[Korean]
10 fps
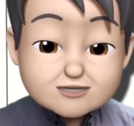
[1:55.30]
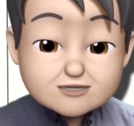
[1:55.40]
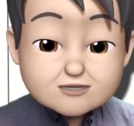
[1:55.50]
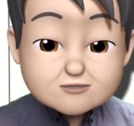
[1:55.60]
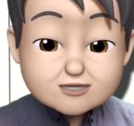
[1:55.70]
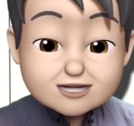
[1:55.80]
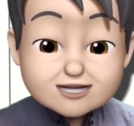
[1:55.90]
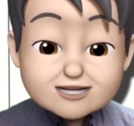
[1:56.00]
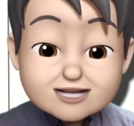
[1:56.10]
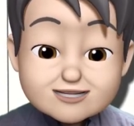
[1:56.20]
그런데
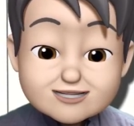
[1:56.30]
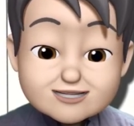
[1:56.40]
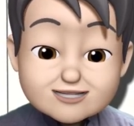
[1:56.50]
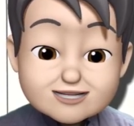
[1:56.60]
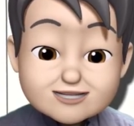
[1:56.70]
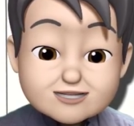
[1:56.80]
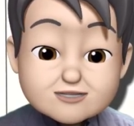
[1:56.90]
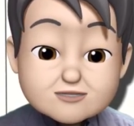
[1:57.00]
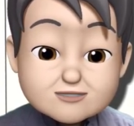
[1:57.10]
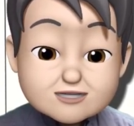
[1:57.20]
이 that은 사실
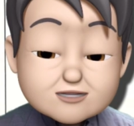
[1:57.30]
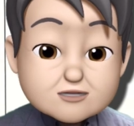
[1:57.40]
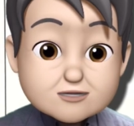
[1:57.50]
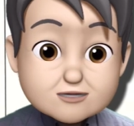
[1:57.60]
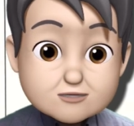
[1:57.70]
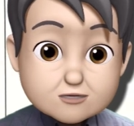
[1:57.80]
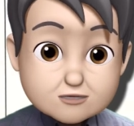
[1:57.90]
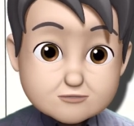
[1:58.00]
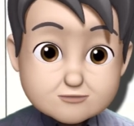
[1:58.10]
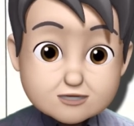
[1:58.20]
little
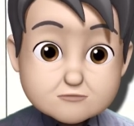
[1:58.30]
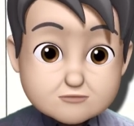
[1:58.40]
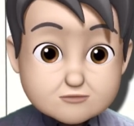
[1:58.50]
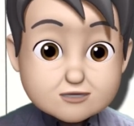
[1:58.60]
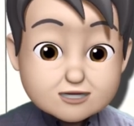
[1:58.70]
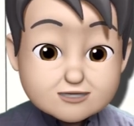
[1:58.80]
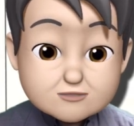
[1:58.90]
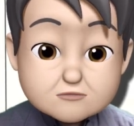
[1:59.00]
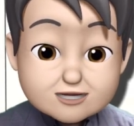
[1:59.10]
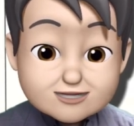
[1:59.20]
creature 밑에 붙는 거야. 이거
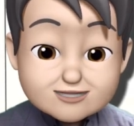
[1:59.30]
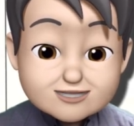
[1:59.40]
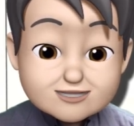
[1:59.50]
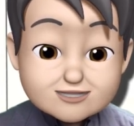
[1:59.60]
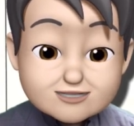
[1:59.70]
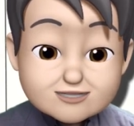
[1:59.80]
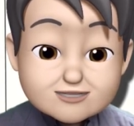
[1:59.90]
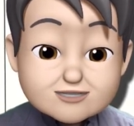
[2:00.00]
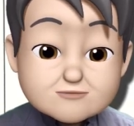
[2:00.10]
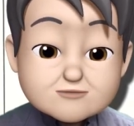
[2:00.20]
관계사야.
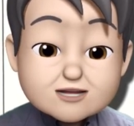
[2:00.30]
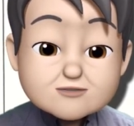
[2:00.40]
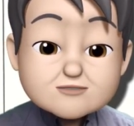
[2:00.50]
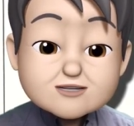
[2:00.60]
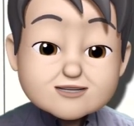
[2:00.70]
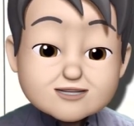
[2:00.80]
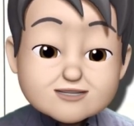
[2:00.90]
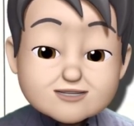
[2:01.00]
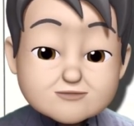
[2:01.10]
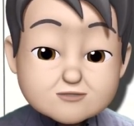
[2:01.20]
자, 그런데 그러한 작은
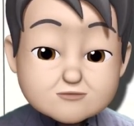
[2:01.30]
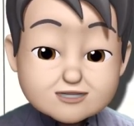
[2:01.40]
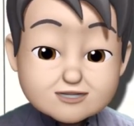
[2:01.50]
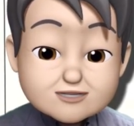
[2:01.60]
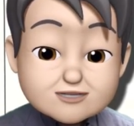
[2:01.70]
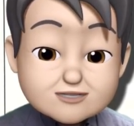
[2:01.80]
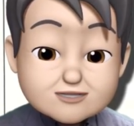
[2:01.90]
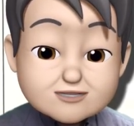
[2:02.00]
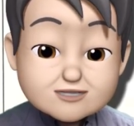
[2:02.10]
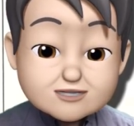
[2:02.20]

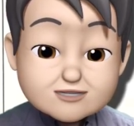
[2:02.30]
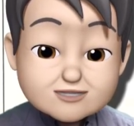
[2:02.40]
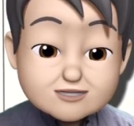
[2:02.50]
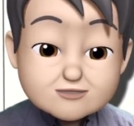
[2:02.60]
생명체는 자,